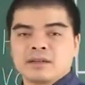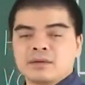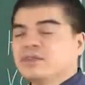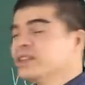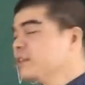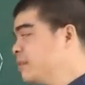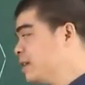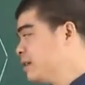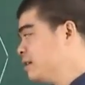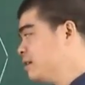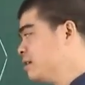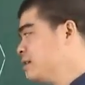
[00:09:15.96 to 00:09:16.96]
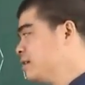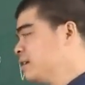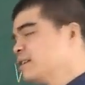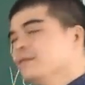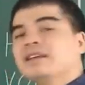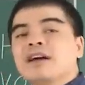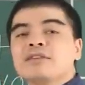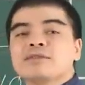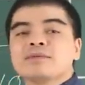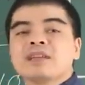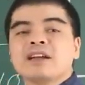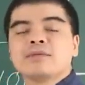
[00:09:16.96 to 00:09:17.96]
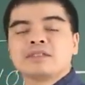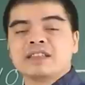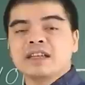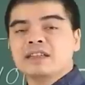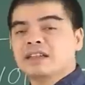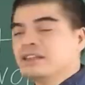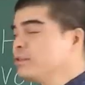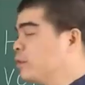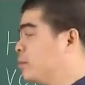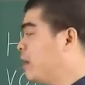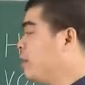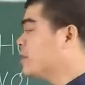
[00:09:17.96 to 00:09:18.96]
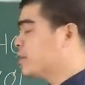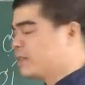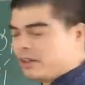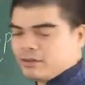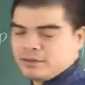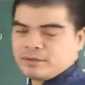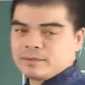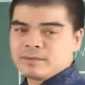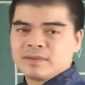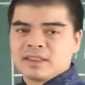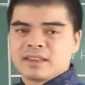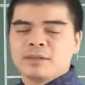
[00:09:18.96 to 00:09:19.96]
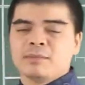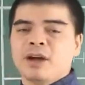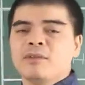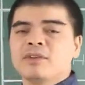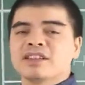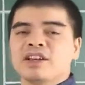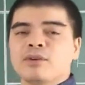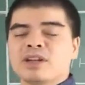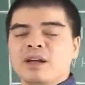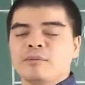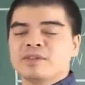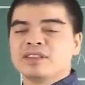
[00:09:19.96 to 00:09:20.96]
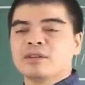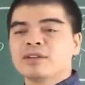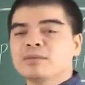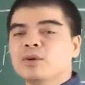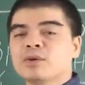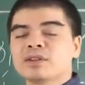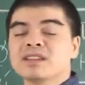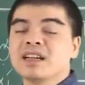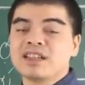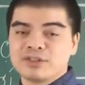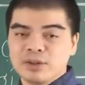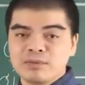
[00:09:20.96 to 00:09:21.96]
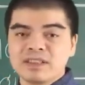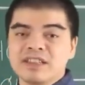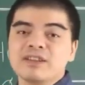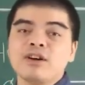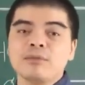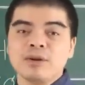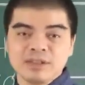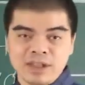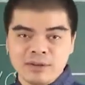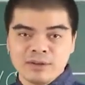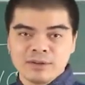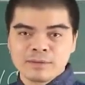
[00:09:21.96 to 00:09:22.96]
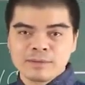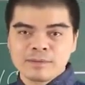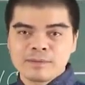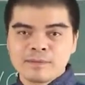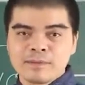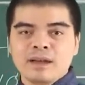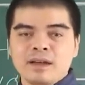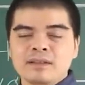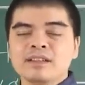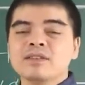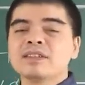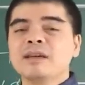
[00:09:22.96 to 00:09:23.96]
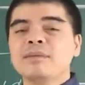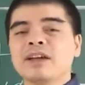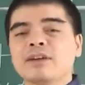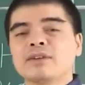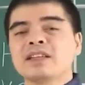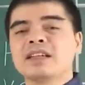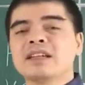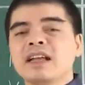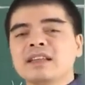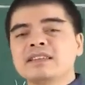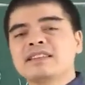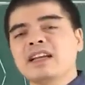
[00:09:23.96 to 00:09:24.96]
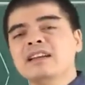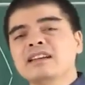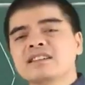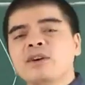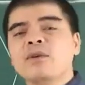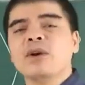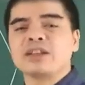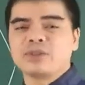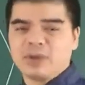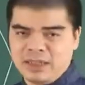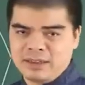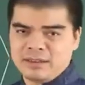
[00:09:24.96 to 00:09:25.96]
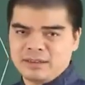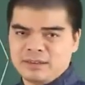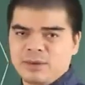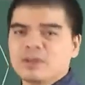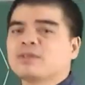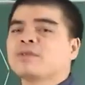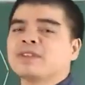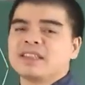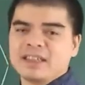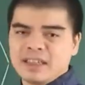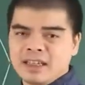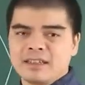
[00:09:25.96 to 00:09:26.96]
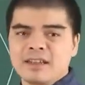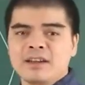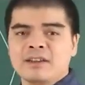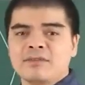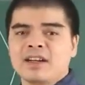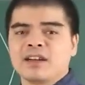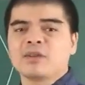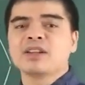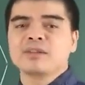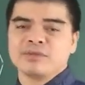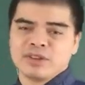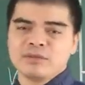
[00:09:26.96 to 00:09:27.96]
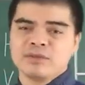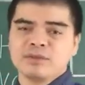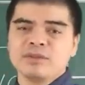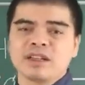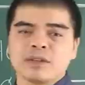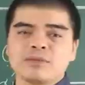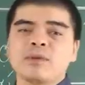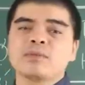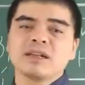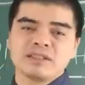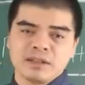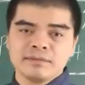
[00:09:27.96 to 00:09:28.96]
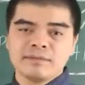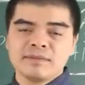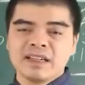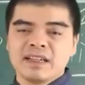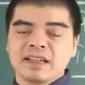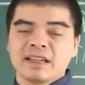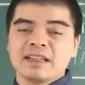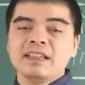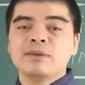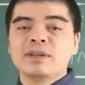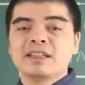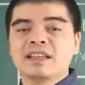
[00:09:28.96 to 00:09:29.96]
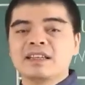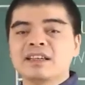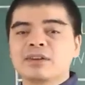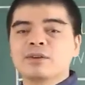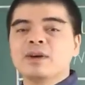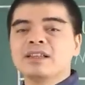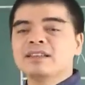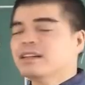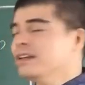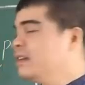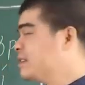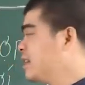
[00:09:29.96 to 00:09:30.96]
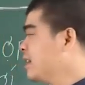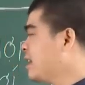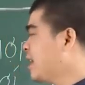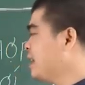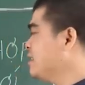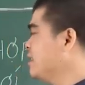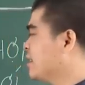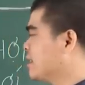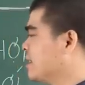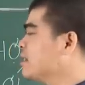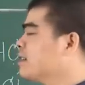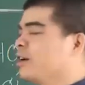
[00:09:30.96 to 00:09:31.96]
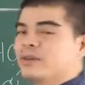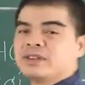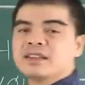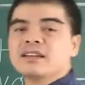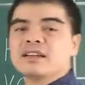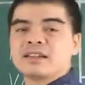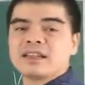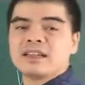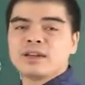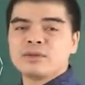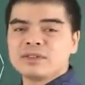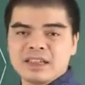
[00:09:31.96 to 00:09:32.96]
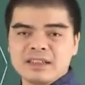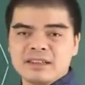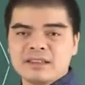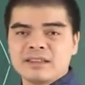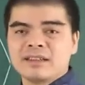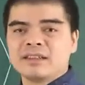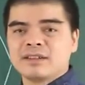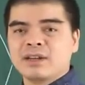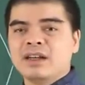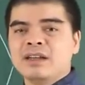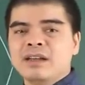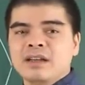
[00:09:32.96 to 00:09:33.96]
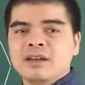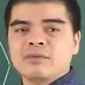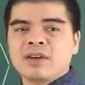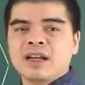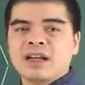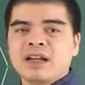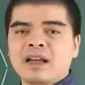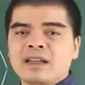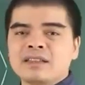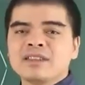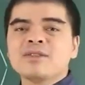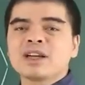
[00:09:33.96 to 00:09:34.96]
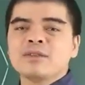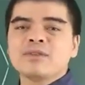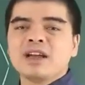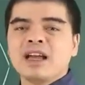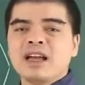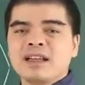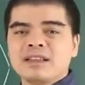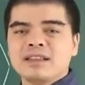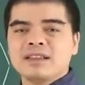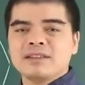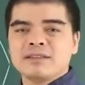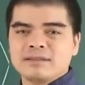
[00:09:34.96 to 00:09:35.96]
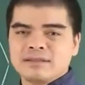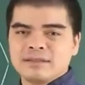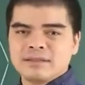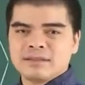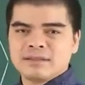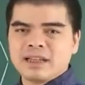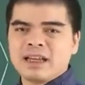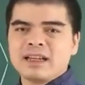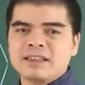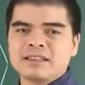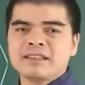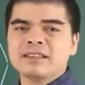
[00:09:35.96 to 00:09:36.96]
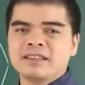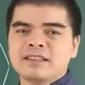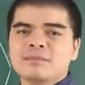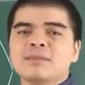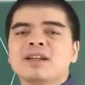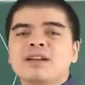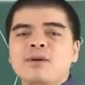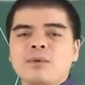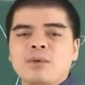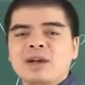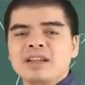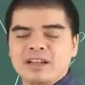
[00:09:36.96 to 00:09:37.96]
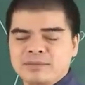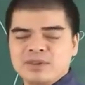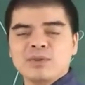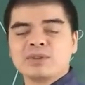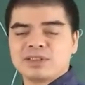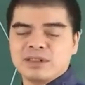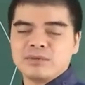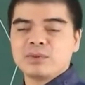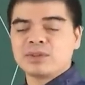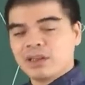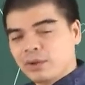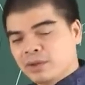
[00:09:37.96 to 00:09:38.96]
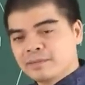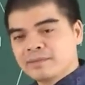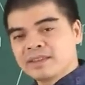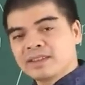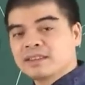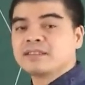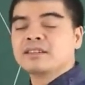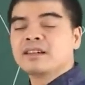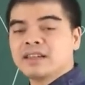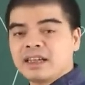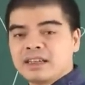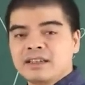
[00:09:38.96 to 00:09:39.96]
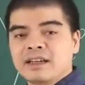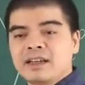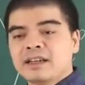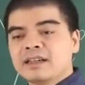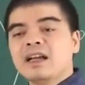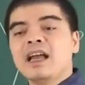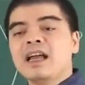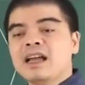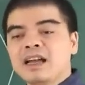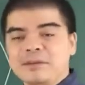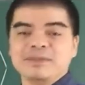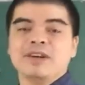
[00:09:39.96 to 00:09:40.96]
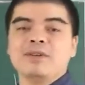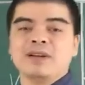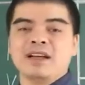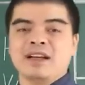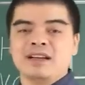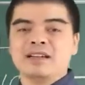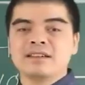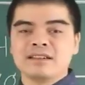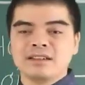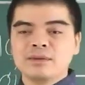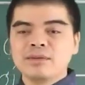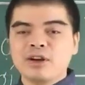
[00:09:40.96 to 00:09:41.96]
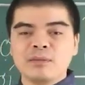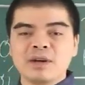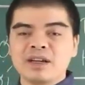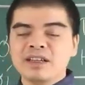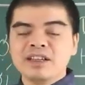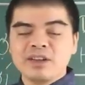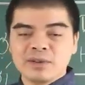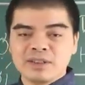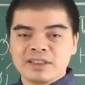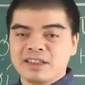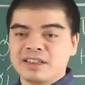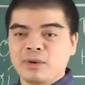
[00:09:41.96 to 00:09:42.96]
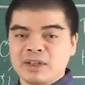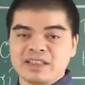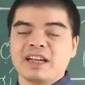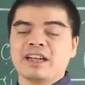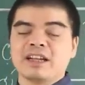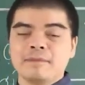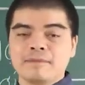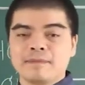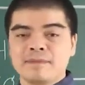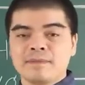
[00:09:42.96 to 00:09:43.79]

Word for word: quý vị thân mến à, tiếp theo chúng ta cùng xét đến tuổi mão và tuổi dậu thì mão và dậu nằm ở trong cái bộ tứ hành xung tý ngọ mão dậu ở những con giáp này có tính cách trái ngược nhau hoàn toàn hoàn toàn về tính cách và cái quan điểm sống cũng như là cái phong cách sống cái điều này thể hiện qua những cái lần tranh cãi những lần khắc khẩu những lần cãi đấu tranh đúng không? và những cuộc cãi vã hay là những gì những bất đồng quan điểm trong cuộc sống của xã hội từ trước đến nay cứ hễ gặp nhau là ở ừ, lúc đầu mới yêu ấy, thì hoành tráng lắm